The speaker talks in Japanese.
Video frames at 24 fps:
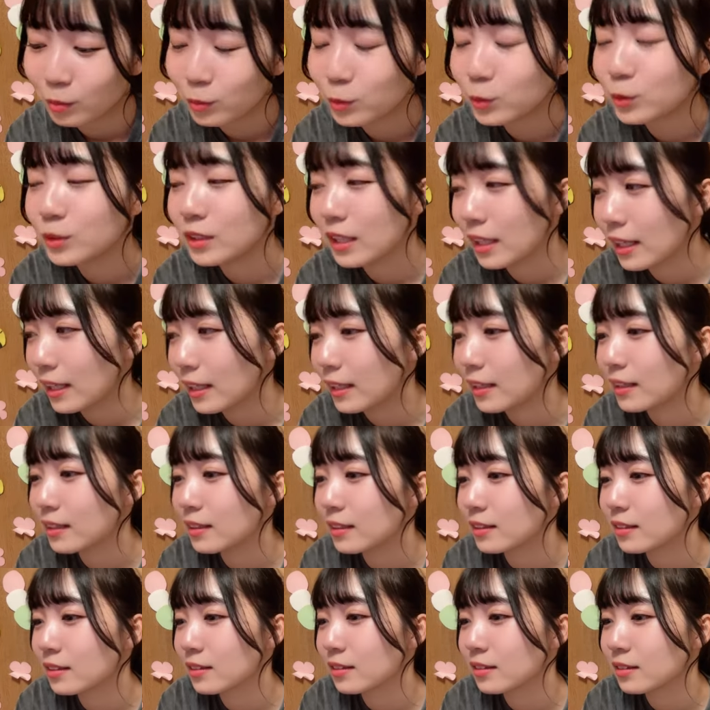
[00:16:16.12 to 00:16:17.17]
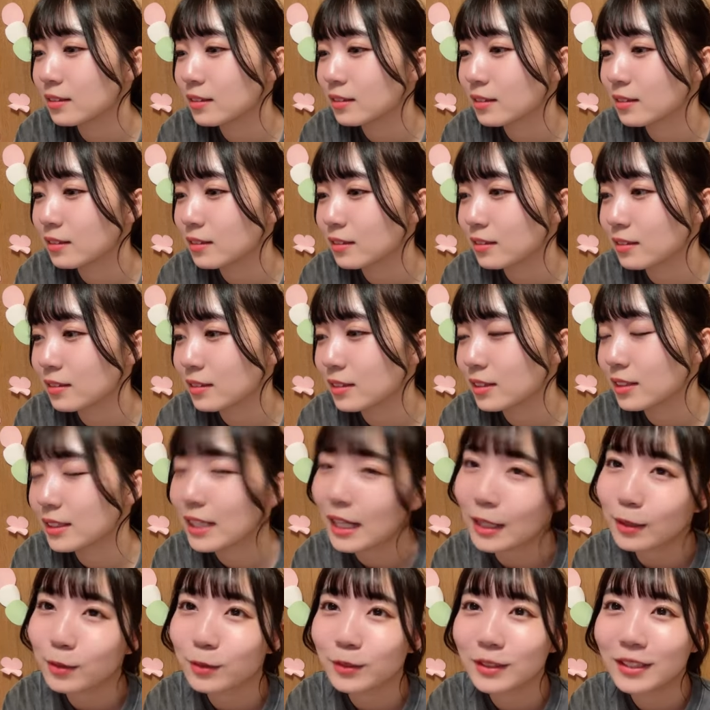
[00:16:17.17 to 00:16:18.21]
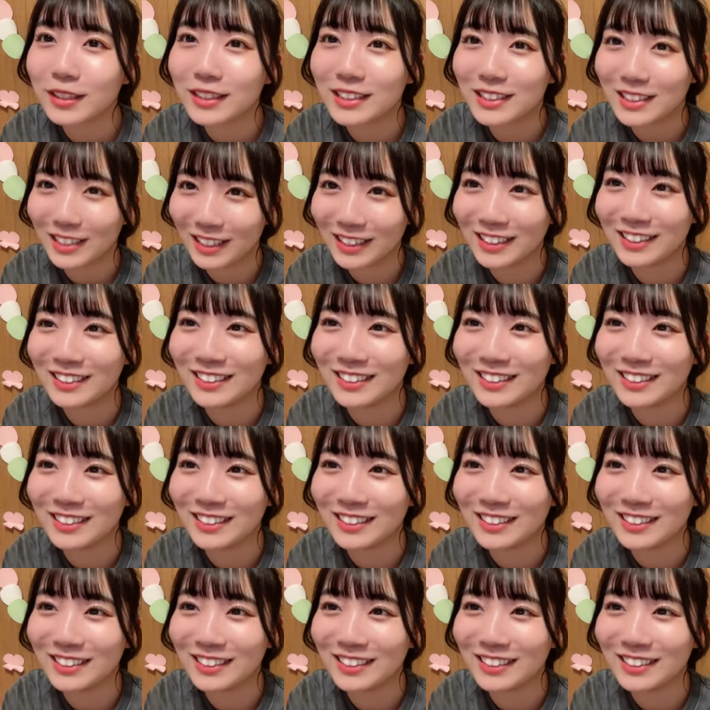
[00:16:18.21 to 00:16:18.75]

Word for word: もうね最高でした